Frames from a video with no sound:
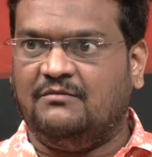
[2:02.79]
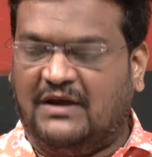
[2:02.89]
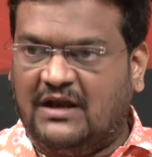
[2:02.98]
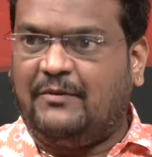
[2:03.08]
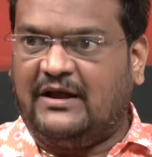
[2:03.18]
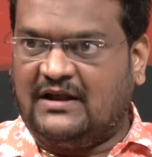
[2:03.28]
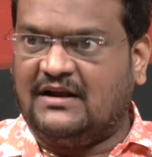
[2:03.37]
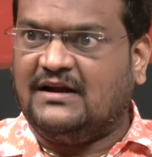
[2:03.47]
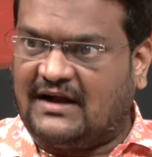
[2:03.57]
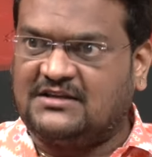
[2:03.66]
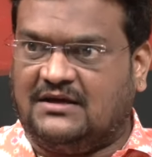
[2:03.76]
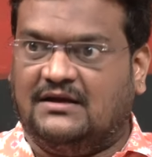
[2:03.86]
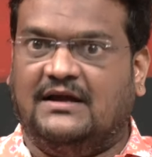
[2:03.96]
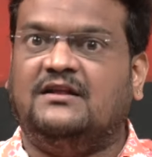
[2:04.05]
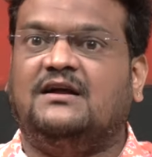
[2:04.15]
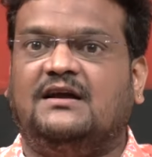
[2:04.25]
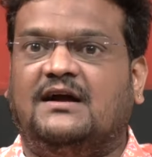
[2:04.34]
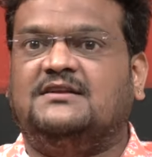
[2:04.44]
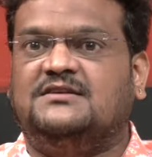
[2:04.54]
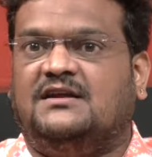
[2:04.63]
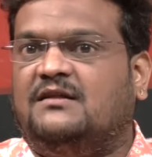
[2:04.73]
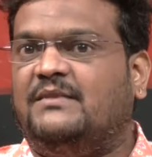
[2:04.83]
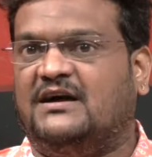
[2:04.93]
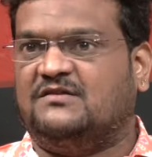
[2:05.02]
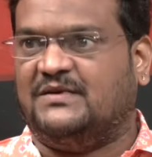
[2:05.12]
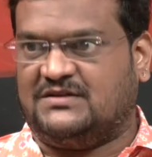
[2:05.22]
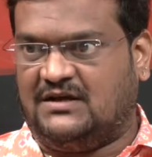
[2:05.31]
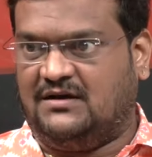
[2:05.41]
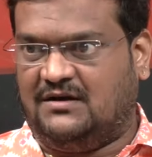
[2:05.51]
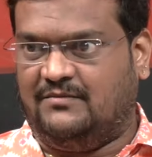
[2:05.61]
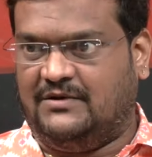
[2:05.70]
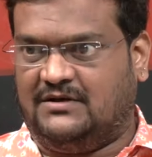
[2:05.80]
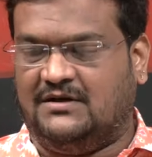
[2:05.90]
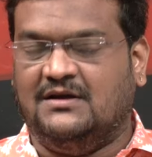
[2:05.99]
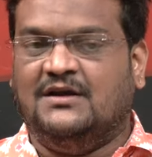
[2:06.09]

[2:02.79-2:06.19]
మిగిలిపోయిన నగరం కాశీ ఎందుకంటే కాశీ అనేది మహాశ్మశానం కాబట్టి